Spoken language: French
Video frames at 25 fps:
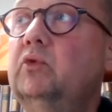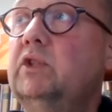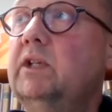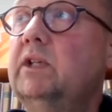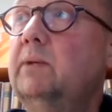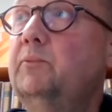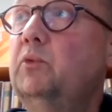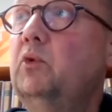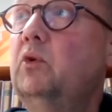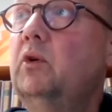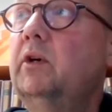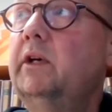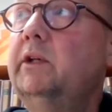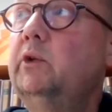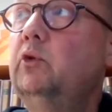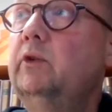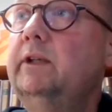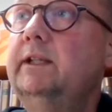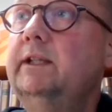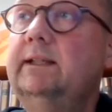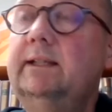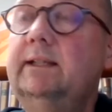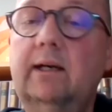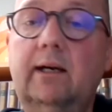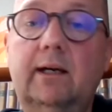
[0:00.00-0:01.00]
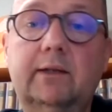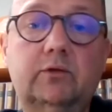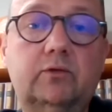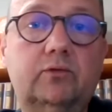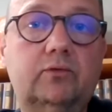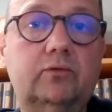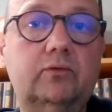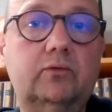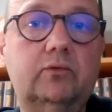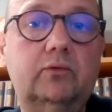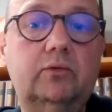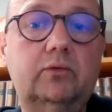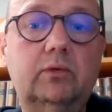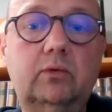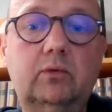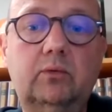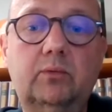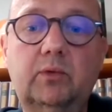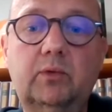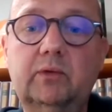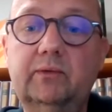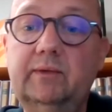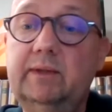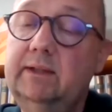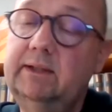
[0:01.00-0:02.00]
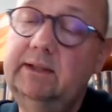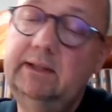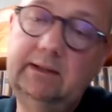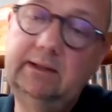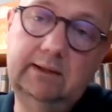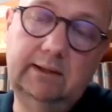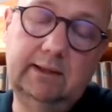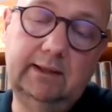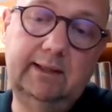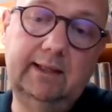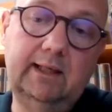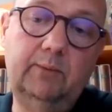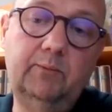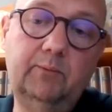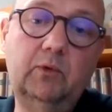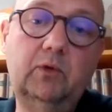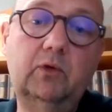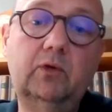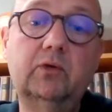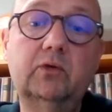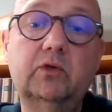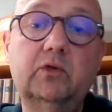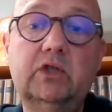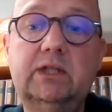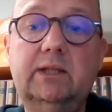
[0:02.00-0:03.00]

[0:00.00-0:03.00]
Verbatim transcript: J'ai un beau rayon littérature, bande dessinée également.